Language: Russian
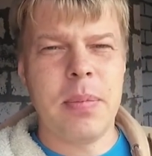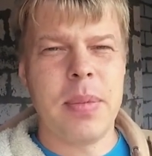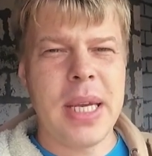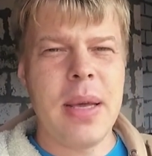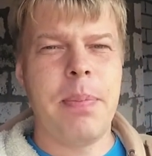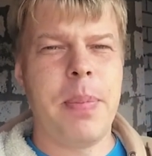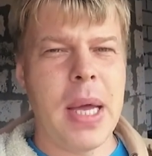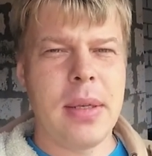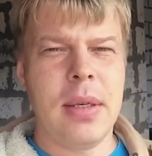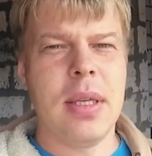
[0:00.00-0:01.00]
мне
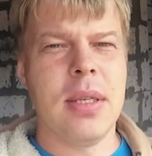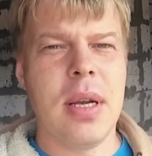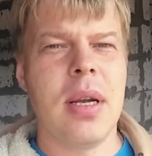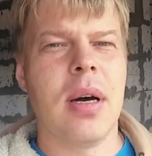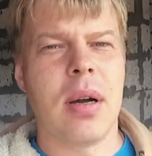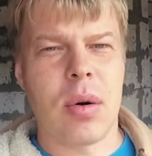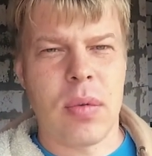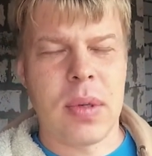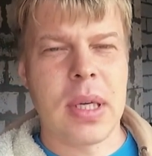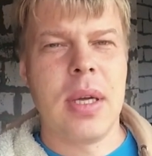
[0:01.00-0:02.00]
5 недель
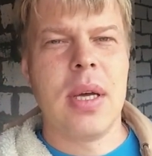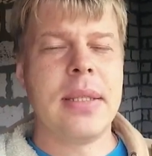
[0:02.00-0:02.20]
ровно.